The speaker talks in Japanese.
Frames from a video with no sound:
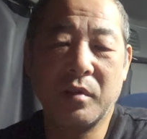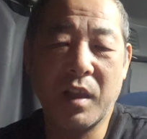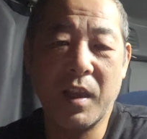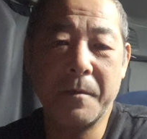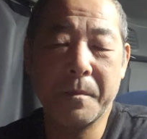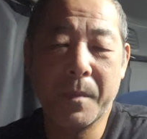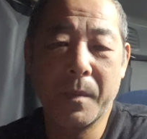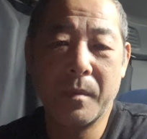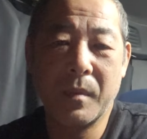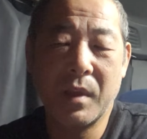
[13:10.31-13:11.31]
で、
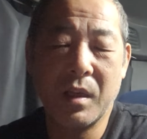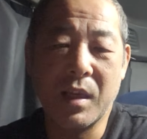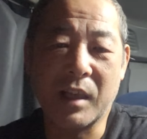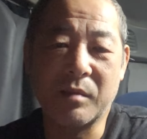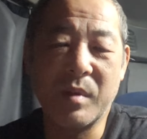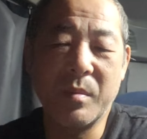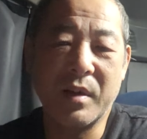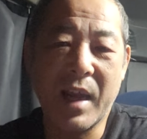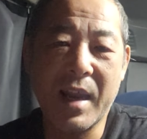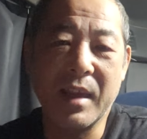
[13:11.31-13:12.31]
休み
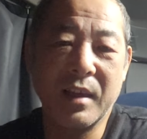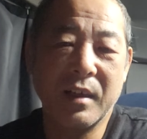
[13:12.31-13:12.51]
もない。